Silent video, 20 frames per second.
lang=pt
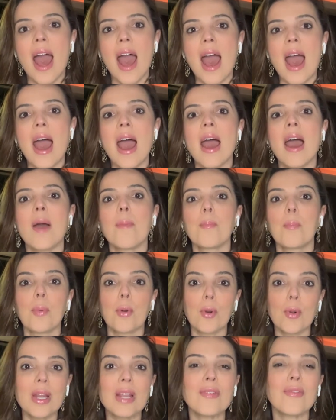a
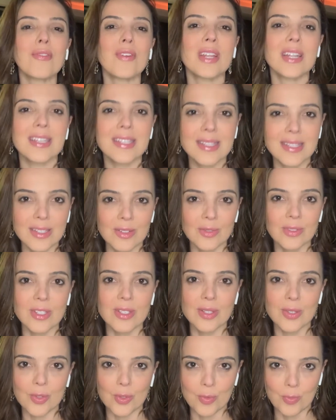proliferação
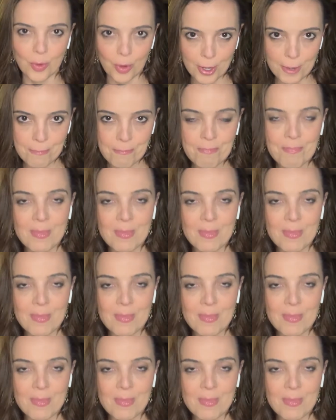desse tumor.